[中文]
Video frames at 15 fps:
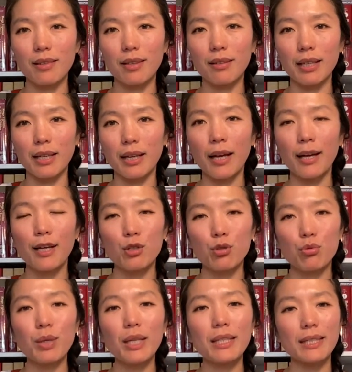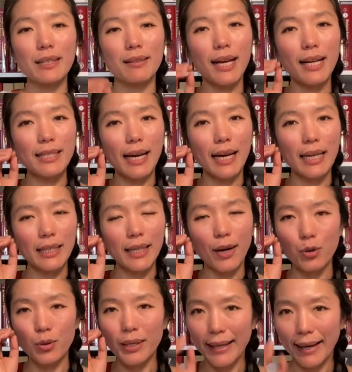OK，所以请大家一定
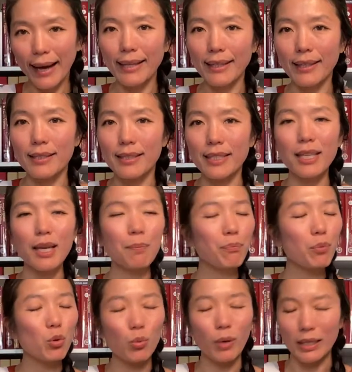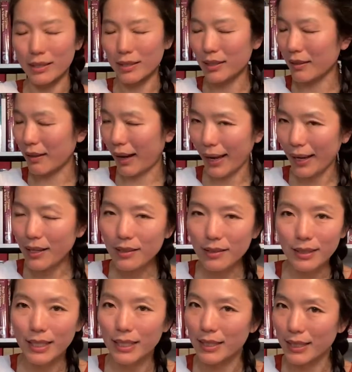要有个概念，今天不管是哪一个
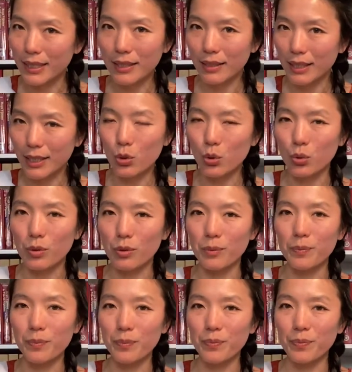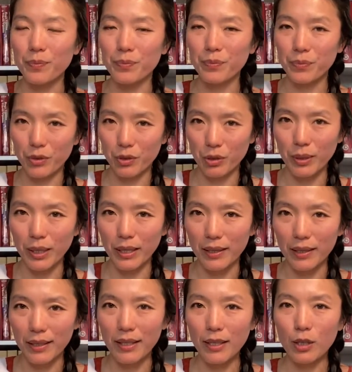体系的医
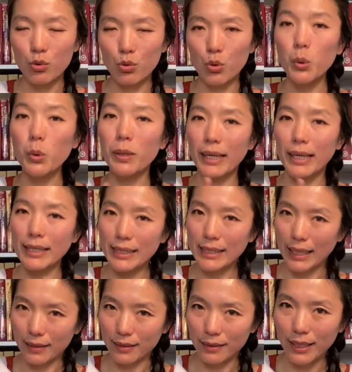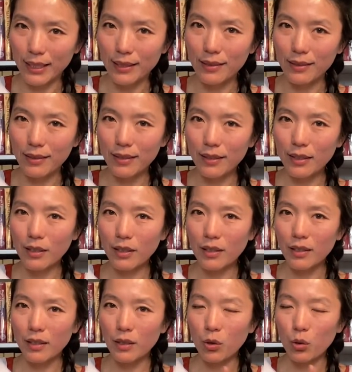学，OK，除了我刚刚讲的那个
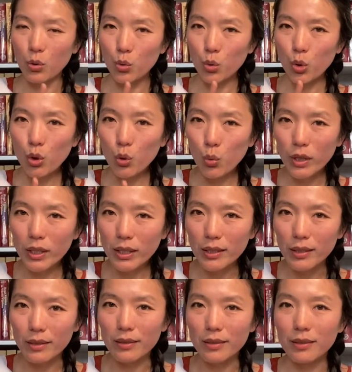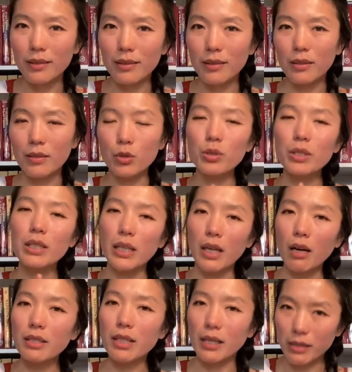越温和的。就是你
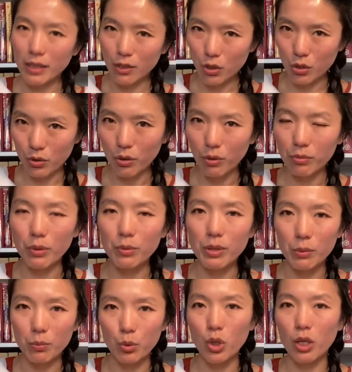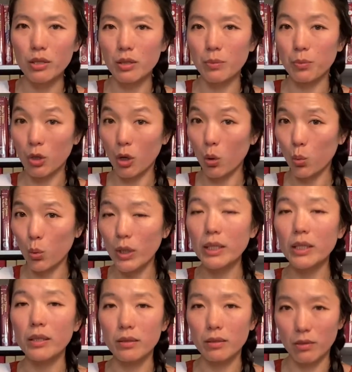要长期使用东西，必须要是比较温
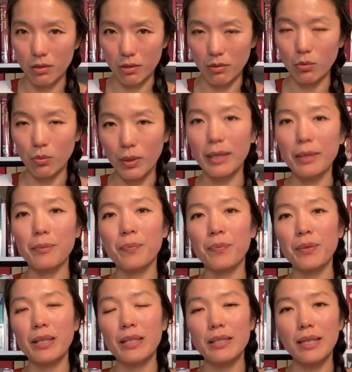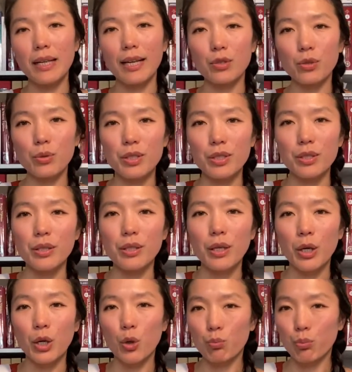和的。之外，再来就是
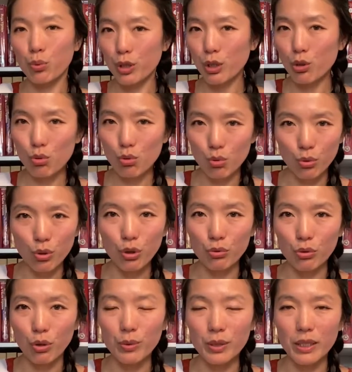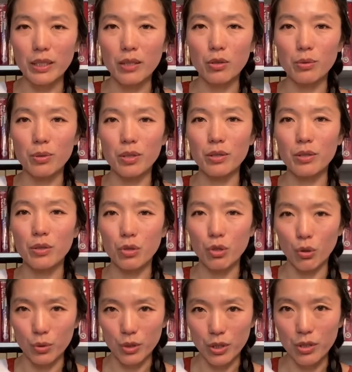不是所有东西就是
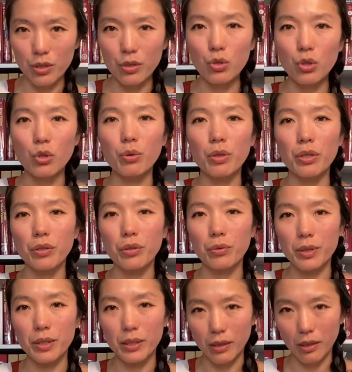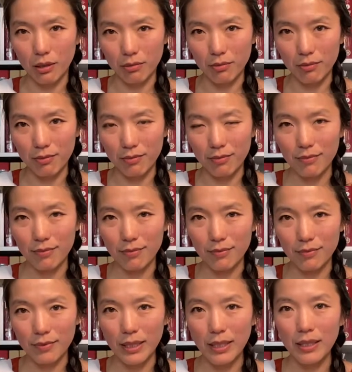有吃就会有效。
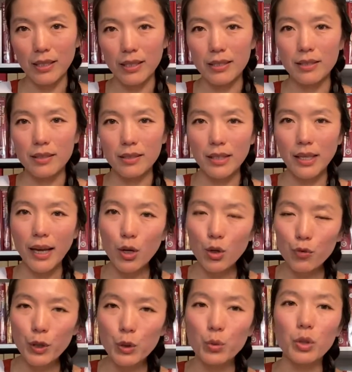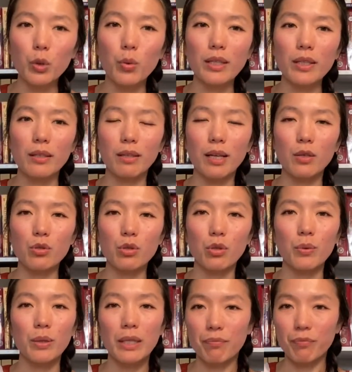在阿育吠陀的观点当
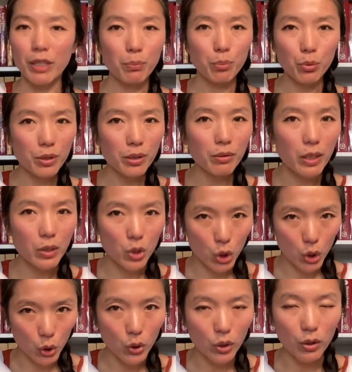中，你不是你吃